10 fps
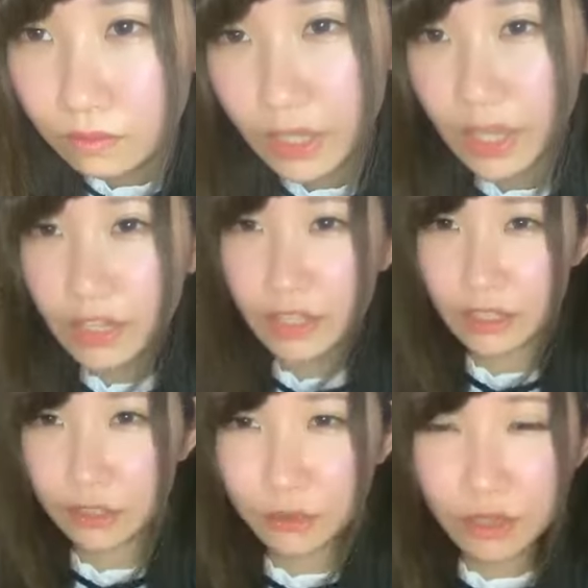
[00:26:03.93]
え、やだ、
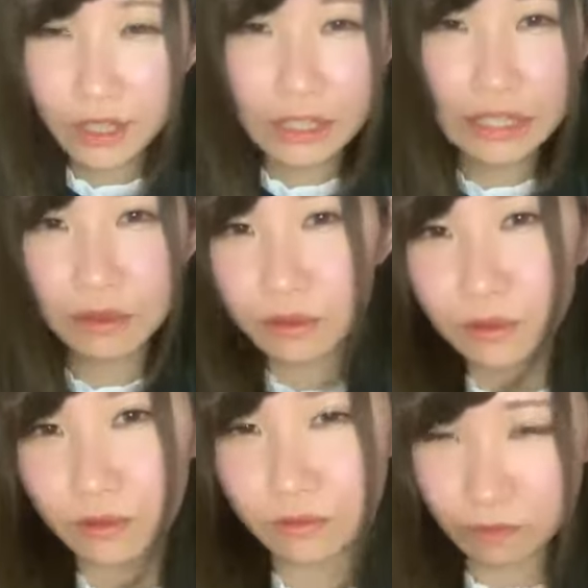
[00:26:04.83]
人がいい
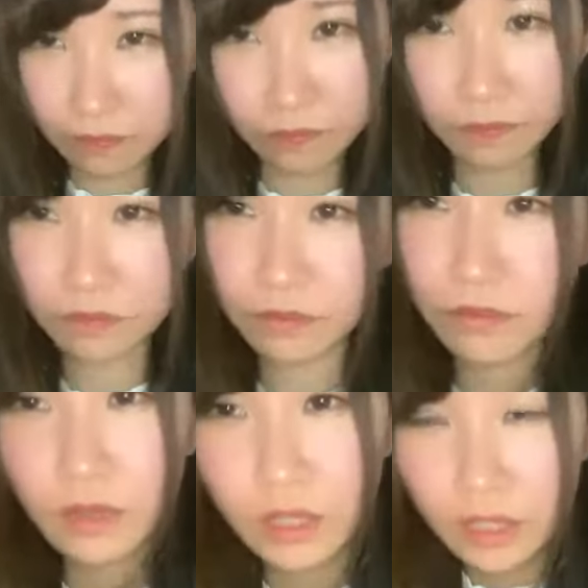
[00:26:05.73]
よ。
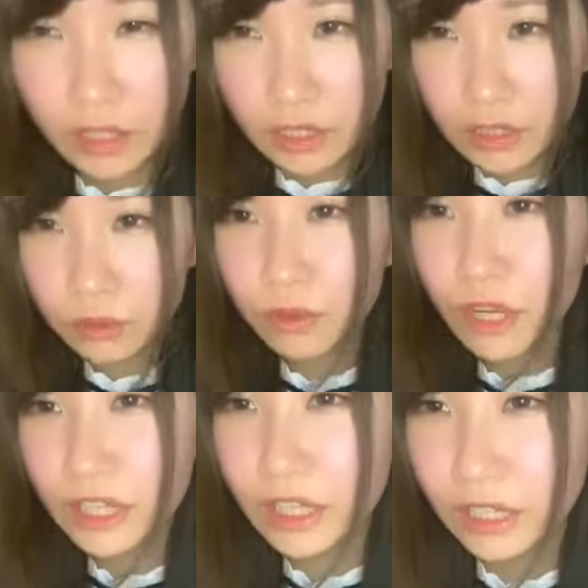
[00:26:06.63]
人
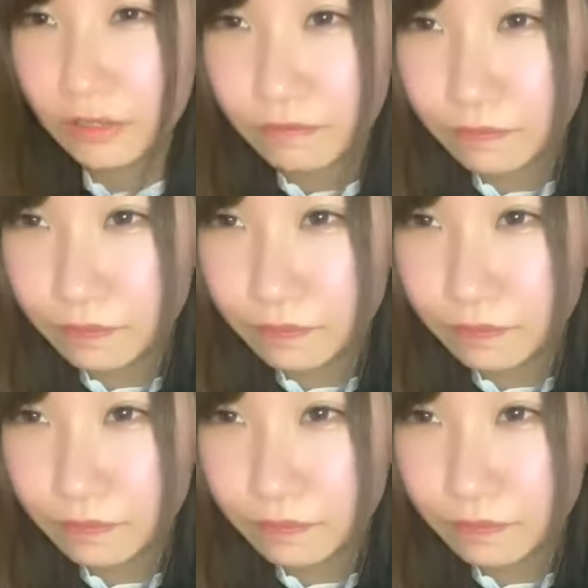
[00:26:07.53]
がいい。